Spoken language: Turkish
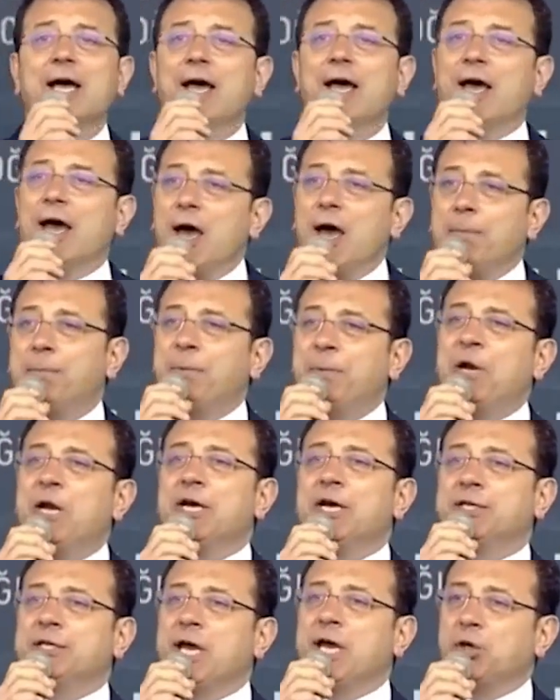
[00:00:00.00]
hep
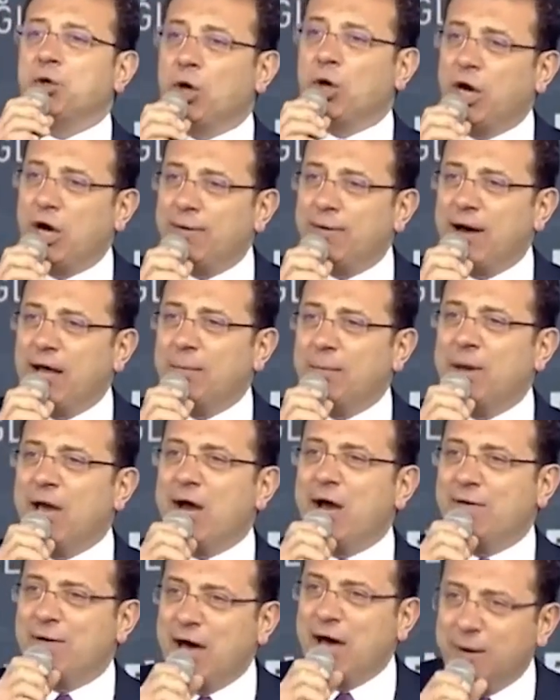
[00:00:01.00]
birlikte görev
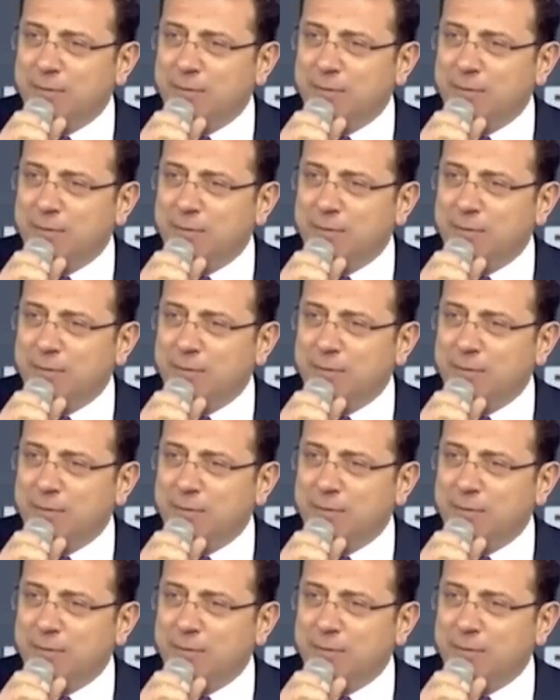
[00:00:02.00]
almaya var